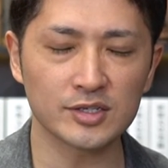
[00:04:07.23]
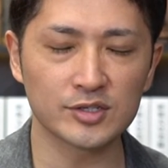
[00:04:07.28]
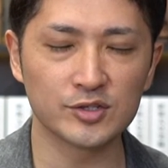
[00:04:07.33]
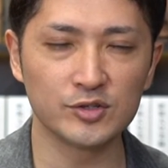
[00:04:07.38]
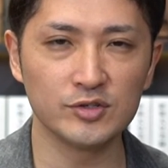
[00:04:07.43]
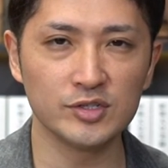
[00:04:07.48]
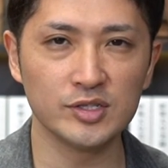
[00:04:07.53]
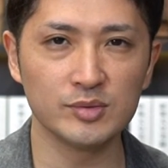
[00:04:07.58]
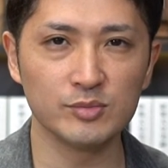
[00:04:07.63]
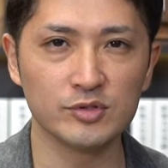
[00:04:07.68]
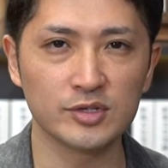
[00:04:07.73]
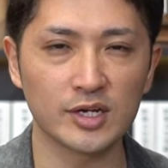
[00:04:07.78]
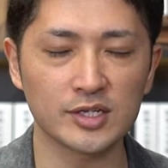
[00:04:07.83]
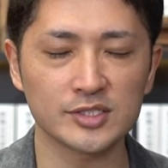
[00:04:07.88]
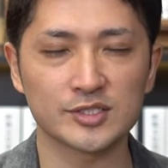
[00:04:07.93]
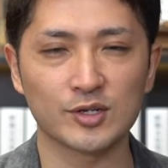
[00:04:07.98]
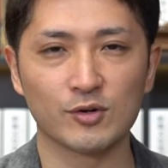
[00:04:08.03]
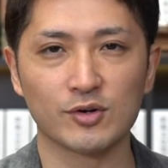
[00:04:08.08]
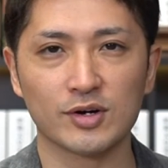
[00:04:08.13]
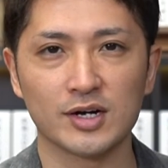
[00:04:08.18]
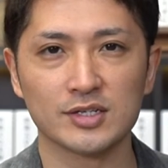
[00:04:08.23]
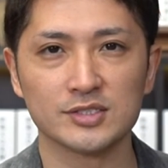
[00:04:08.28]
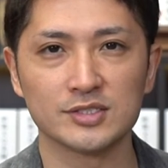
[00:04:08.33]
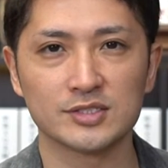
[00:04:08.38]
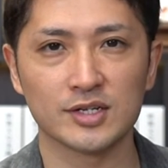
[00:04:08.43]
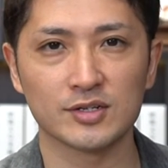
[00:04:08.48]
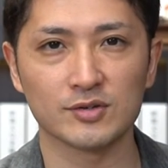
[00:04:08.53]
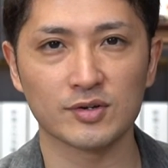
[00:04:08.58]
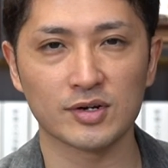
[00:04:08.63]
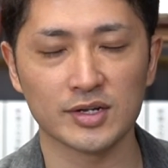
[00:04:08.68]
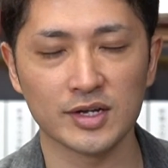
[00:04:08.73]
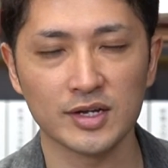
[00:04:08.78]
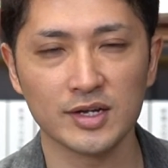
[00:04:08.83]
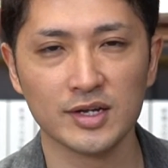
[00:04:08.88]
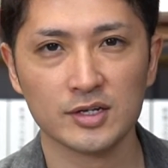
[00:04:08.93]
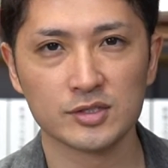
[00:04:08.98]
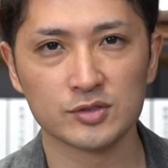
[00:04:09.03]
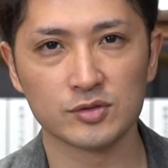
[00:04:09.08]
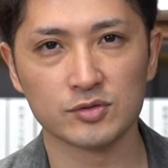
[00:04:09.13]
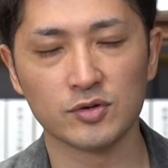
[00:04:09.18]
急に虚しさを感じたりとかね、
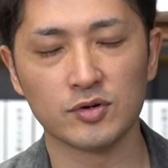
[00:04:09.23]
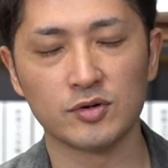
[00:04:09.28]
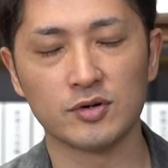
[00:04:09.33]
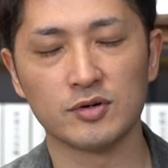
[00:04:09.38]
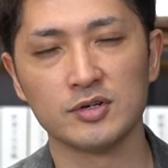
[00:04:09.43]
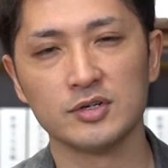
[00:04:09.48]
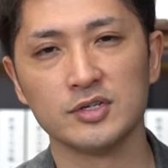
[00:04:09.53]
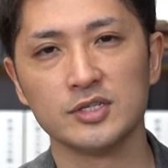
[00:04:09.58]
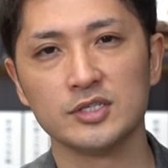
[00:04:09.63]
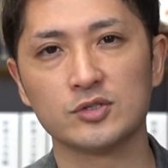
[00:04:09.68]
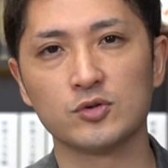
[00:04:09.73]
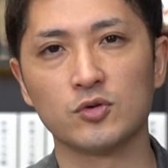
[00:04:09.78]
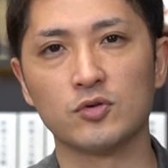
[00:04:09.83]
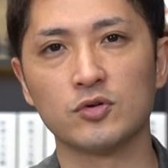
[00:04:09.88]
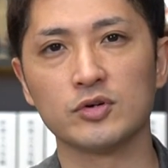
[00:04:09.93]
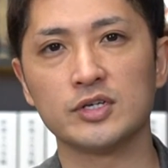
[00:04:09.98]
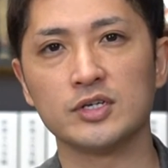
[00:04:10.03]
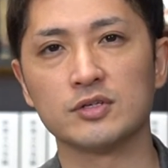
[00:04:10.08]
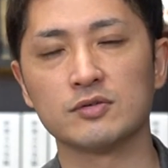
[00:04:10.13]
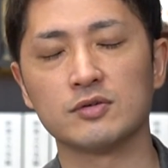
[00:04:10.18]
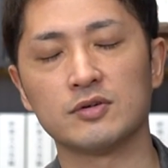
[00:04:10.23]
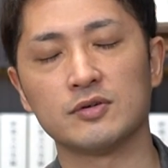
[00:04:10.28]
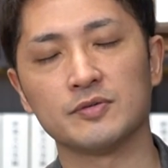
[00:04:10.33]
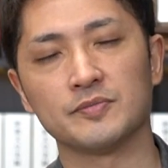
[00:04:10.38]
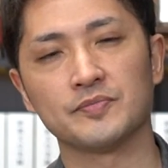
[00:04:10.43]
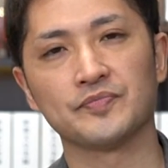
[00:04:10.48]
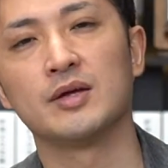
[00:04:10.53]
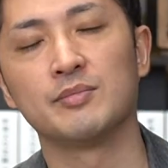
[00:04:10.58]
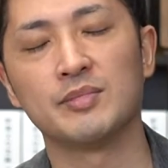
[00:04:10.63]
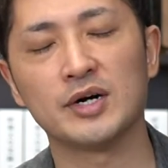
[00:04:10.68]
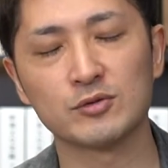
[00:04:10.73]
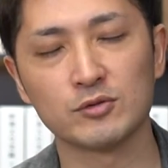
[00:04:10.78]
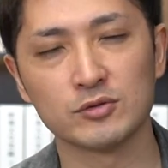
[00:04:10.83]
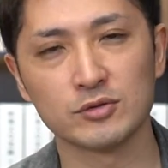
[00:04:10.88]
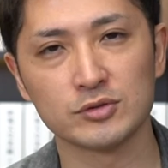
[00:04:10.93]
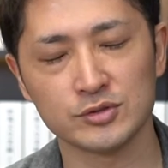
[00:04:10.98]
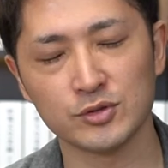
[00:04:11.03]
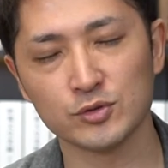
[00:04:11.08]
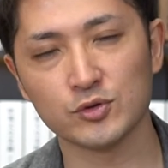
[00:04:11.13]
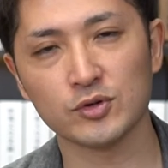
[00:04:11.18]
その飛行機の窓
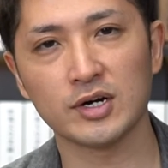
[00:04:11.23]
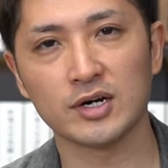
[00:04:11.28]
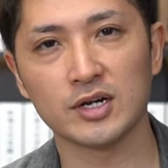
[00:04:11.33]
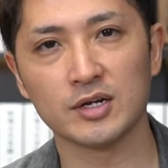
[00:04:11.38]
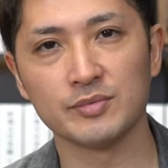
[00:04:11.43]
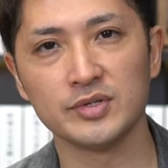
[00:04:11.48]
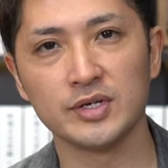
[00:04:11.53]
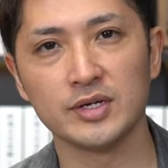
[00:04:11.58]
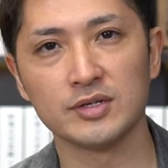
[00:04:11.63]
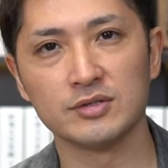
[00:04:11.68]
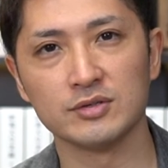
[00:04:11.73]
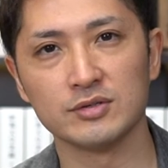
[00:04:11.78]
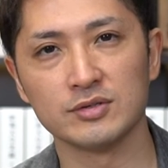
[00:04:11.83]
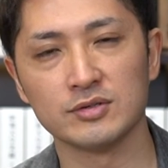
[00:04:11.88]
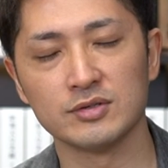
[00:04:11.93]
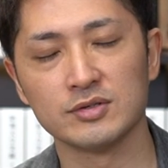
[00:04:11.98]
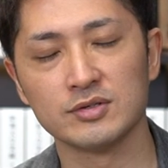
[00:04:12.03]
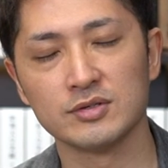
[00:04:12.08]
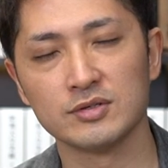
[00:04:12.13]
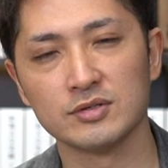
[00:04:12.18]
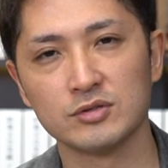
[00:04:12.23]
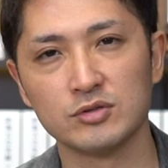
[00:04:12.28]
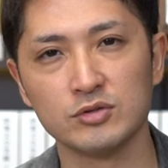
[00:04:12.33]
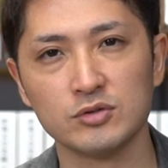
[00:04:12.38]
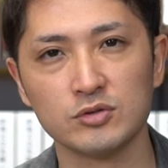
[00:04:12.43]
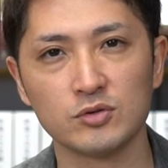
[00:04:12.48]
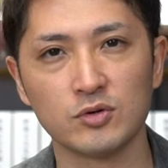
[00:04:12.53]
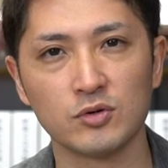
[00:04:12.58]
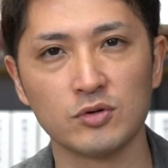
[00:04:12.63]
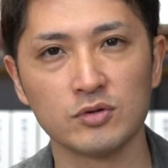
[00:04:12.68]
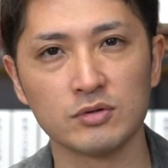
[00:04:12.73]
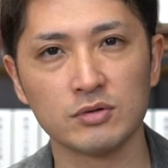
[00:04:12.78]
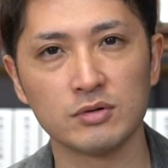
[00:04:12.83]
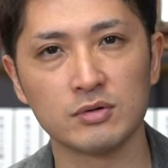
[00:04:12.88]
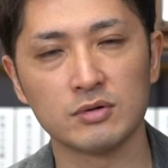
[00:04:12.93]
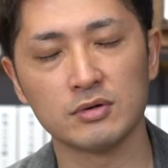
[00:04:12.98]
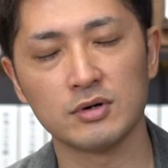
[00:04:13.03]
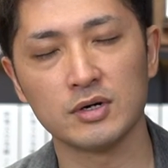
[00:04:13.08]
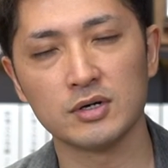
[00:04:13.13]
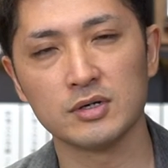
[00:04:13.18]
の外から見える空港
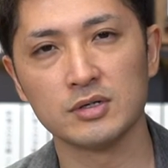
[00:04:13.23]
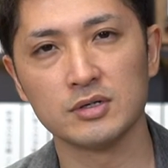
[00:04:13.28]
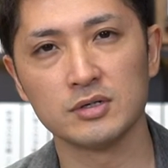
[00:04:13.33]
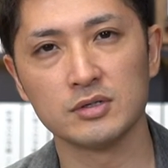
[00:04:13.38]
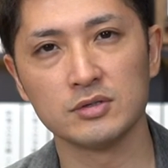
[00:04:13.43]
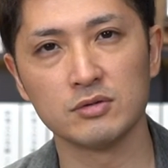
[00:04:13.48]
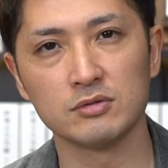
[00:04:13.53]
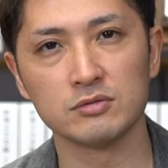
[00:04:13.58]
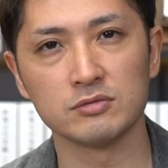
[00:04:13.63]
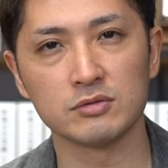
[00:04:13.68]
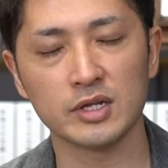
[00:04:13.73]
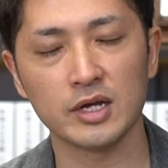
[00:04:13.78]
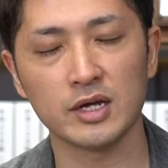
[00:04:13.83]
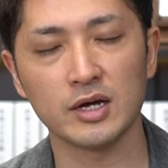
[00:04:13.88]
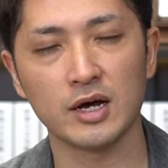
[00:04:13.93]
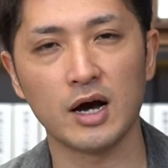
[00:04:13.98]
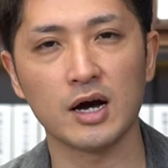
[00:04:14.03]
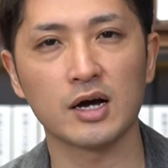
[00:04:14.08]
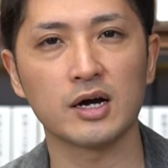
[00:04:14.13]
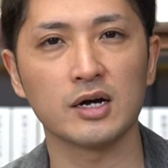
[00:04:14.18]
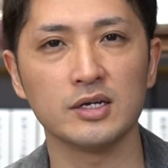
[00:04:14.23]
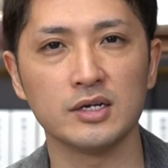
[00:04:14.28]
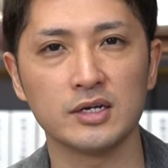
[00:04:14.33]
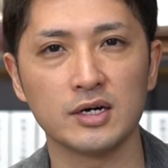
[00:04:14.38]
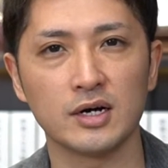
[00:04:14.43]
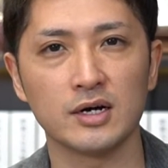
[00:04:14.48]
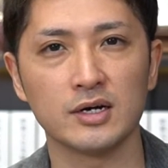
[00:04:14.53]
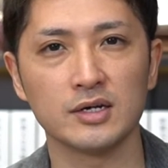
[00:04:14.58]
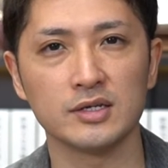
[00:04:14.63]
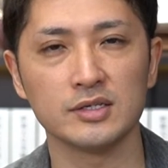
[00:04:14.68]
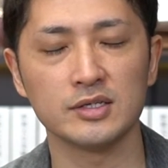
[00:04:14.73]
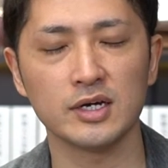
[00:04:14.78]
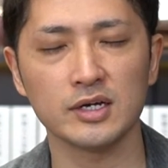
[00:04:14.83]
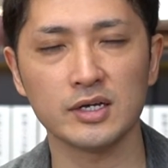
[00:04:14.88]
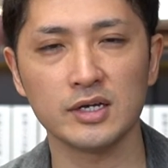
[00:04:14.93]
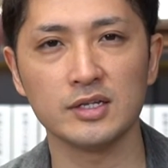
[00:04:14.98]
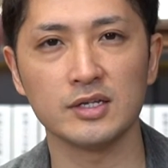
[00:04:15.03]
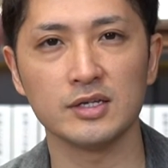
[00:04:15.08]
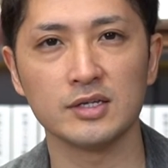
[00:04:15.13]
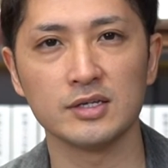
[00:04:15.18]
の夜のね、明かりがや
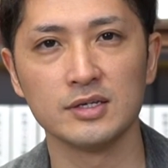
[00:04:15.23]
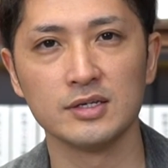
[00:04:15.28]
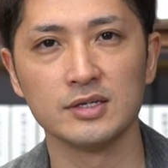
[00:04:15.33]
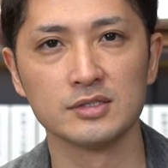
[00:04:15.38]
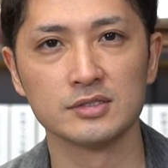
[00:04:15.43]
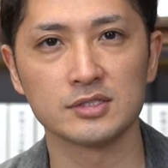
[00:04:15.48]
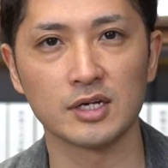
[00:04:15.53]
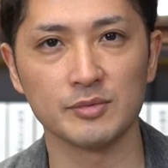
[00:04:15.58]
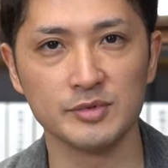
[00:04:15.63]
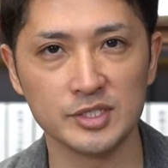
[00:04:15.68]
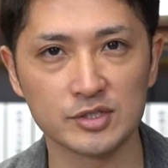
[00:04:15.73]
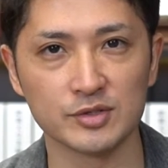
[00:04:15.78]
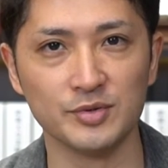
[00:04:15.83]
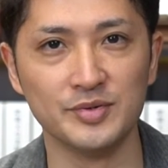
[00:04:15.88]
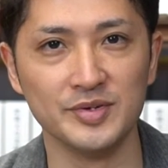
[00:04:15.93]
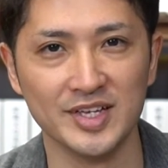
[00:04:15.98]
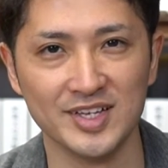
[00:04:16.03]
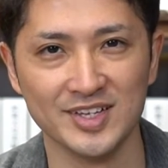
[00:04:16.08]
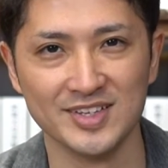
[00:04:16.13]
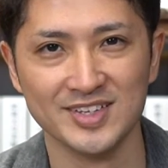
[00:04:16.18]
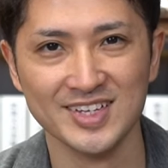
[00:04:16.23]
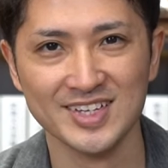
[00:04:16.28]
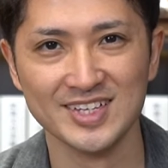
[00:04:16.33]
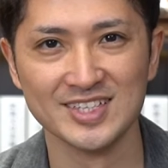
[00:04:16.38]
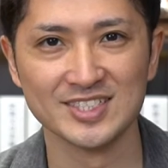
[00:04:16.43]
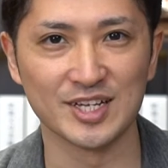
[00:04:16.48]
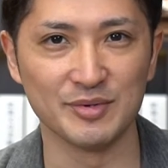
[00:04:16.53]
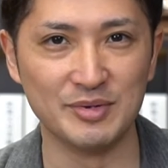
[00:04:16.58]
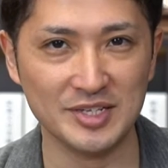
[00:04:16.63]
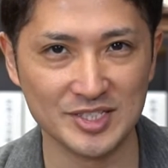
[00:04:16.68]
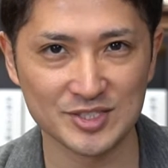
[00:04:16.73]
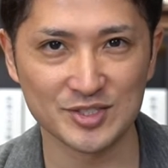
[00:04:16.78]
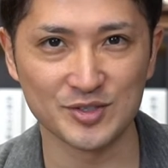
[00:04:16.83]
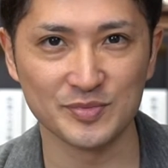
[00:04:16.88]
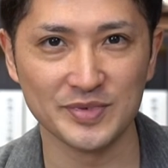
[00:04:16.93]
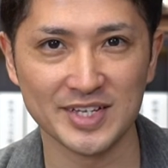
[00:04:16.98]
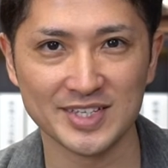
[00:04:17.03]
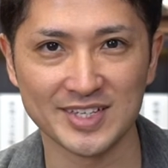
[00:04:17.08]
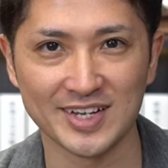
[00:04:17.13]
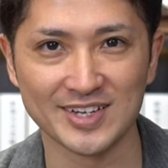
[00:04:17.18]
けに寂しく
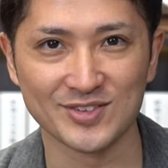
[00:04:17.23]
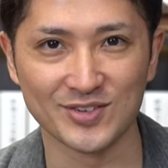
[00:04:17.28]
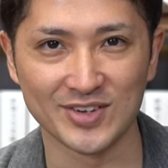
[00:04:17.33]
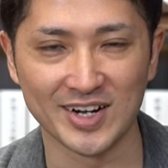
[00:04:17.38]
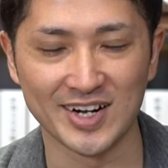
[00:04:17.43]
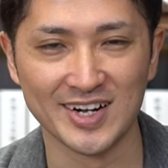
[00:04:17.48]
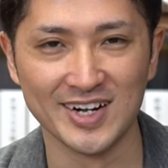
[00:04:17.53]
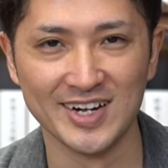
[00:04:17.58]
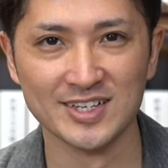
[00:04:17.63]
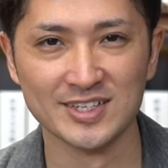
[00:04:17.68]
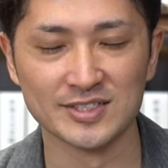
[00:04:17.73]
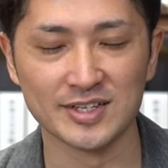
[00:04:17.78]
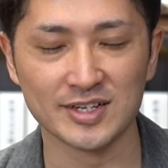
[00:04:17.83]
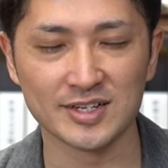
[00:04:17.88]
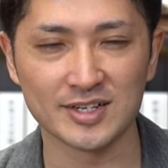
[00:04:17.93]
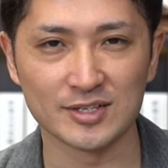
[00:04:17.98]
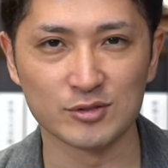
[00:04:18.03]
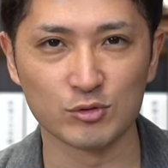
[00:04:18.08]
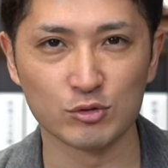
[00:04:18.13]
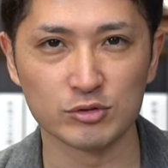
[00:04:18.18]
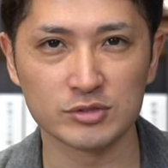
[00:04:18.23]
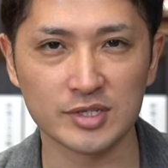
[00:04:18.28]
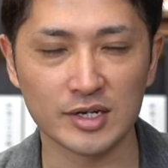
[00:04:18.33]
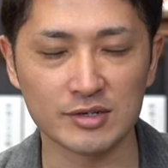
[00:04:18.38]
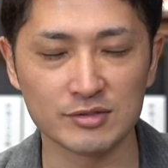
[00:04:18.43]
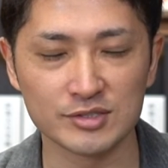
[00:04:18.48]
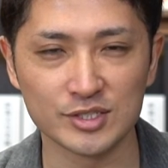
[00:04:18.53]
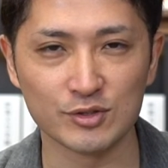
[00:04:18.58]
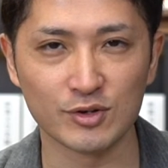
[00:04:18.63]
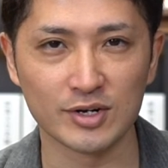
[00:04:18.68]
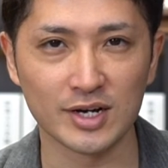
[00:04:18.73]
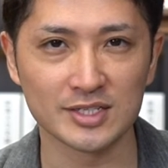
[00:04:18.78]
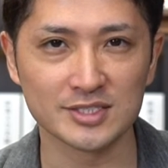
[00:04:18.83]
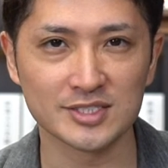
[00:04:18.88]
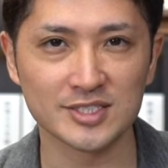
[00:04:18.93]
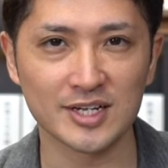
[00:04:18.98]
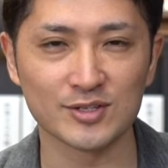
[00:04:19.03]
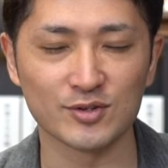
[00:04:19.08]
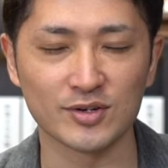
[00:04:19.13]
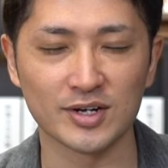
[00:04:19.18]
見えたりとか、ノスタルジーを感
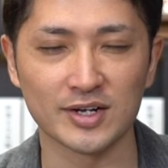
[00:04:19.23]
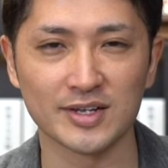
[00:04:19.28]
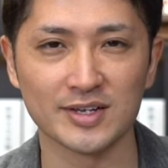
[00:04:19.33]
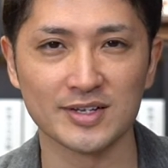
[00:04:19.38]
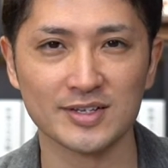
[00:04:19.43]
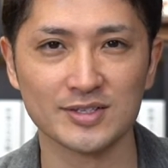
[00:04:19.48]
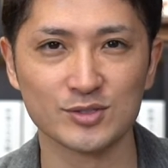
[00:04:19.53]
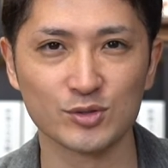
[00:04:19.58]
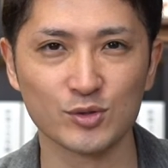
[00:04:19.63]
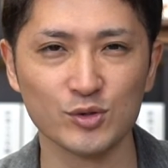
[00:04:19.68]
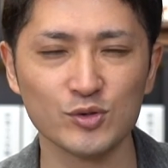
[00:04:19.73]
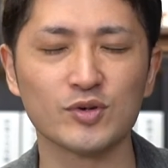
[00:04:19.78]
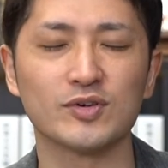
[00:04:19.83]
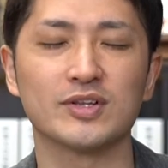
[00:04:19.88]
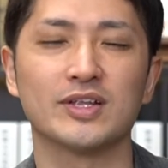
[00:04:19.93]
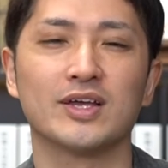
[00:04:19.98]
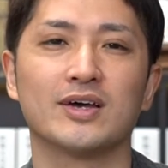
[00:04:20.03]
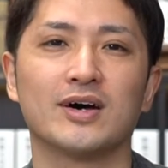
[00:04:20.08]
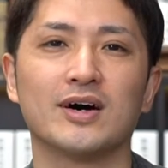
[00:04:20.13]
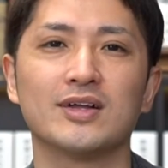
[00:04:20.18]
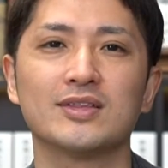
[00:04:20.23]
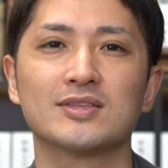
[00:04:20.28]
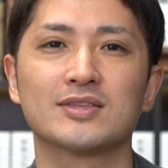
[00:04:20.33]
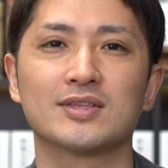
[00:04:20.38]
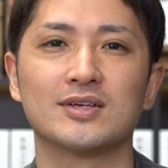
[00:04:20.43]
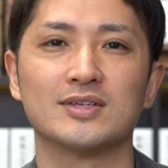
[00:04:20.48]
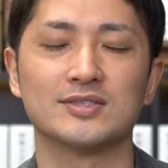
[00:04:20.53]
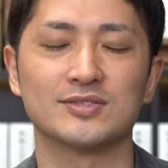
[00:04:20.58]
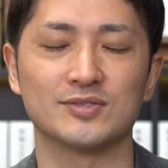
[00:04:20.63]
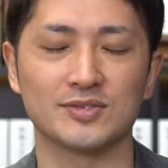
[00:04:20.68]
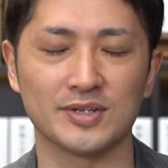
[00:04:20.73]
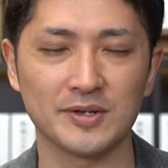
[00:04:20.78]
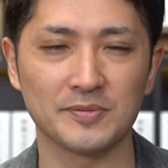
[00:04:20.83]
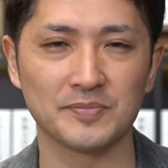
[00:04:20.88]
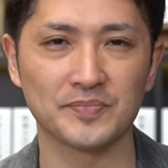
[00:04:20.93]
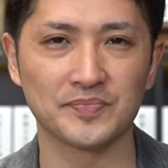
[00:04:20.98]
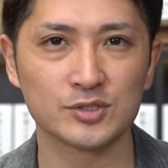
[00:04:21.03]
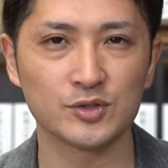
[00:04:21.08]
じたりとか、そういうのはね、あったんですよね。